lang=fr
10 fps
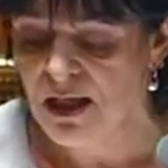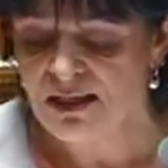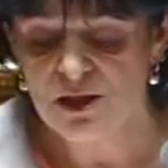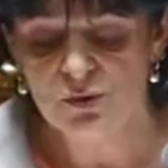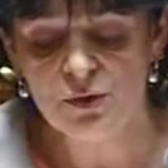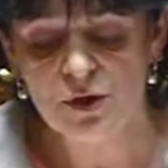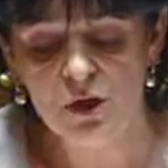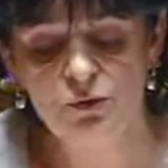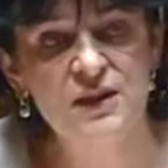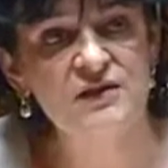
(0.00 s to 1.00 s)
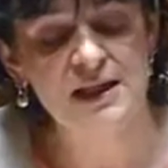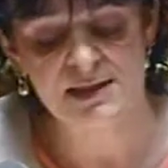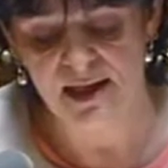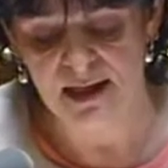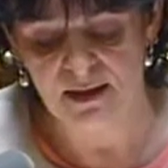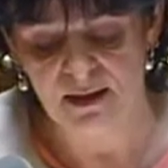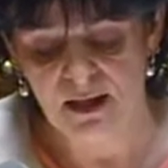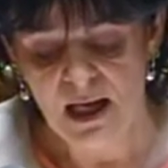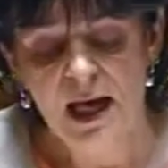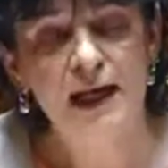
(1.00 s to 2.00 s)
C'est une donne universelle.
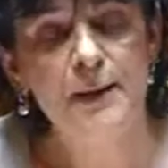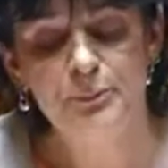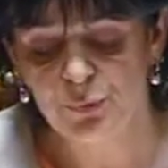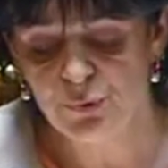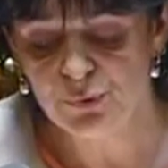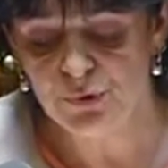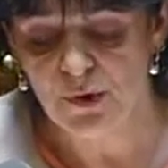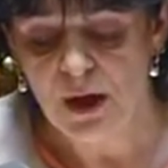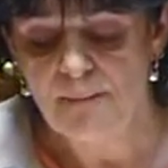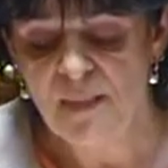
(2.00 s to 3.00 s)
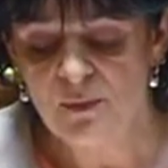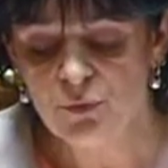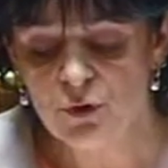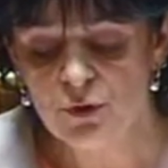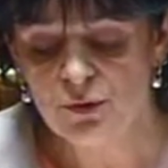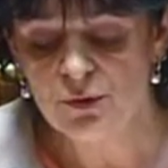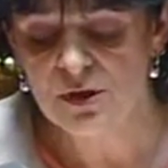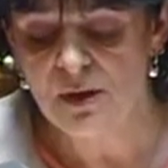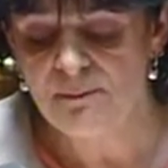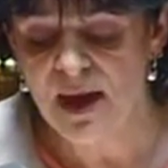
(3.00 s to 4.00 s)
La pute, même de
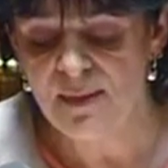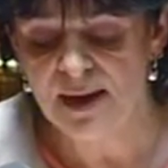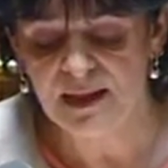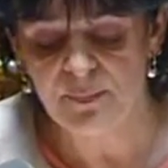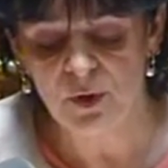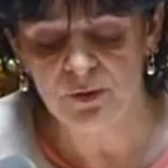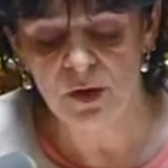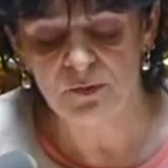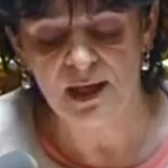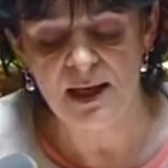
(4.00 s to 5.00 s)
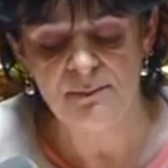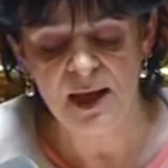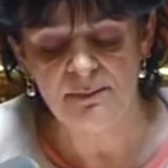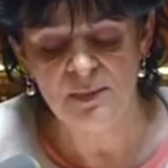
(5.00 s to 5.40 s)
luxe, même indépendante et même